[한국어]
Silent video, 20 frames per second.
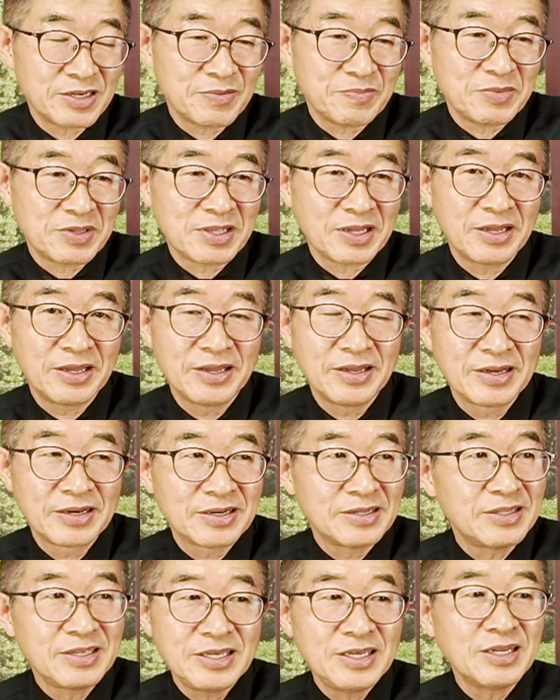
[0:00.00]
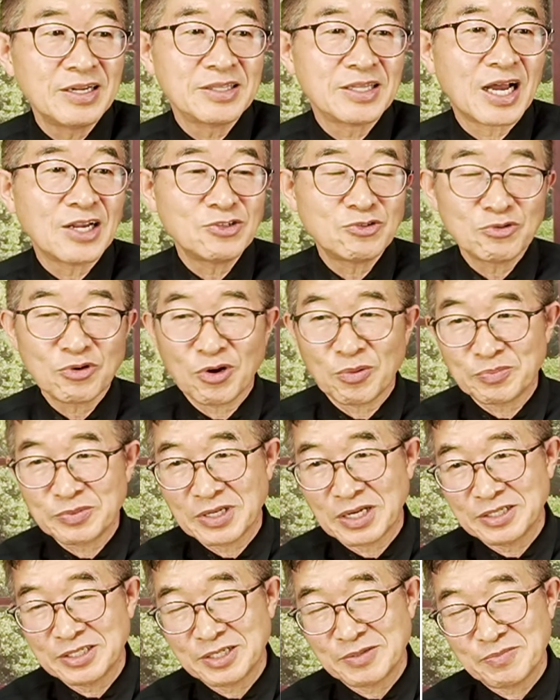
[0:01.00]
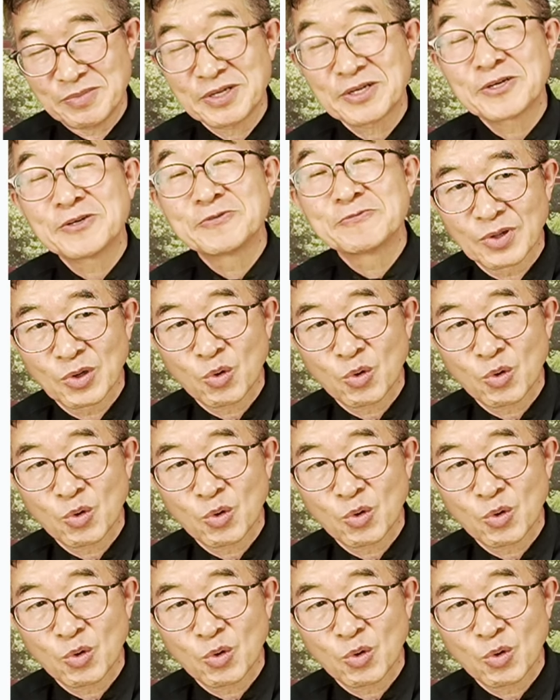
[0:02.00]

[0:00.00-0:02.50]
겁니다. 그건 일어날 수가 없지 않습니까?